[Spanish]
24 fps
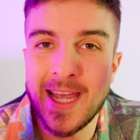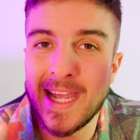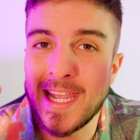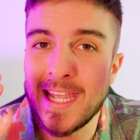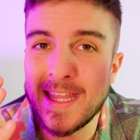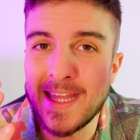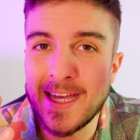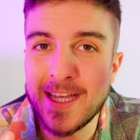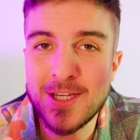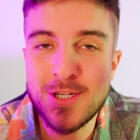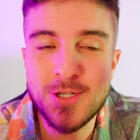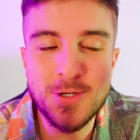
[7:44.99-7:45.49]

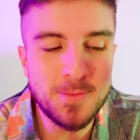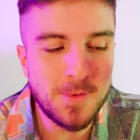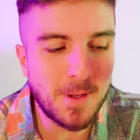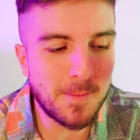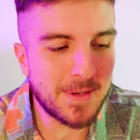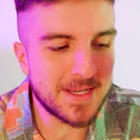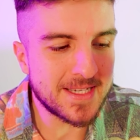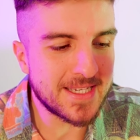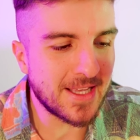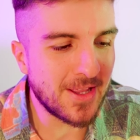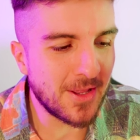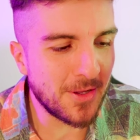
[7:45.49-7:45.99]
Y de hecho me ha
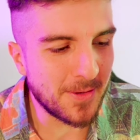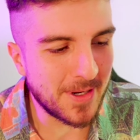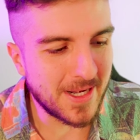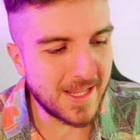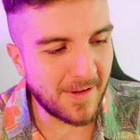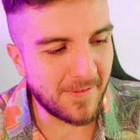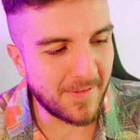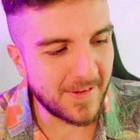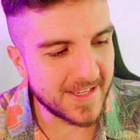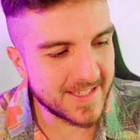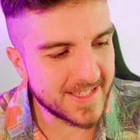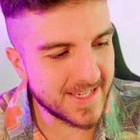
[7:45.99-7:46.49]
pasado
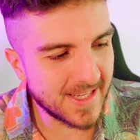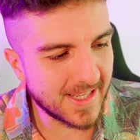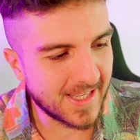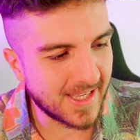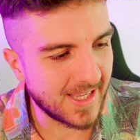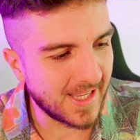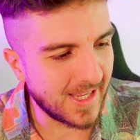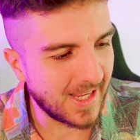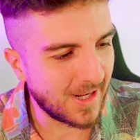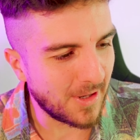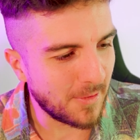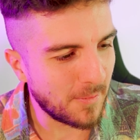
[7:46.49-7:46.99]
varias veces
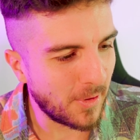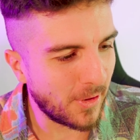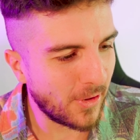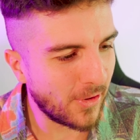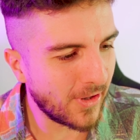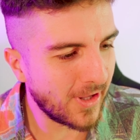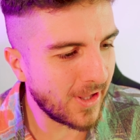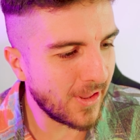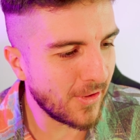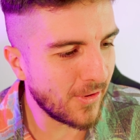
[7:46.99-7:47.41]
que a lo mejor he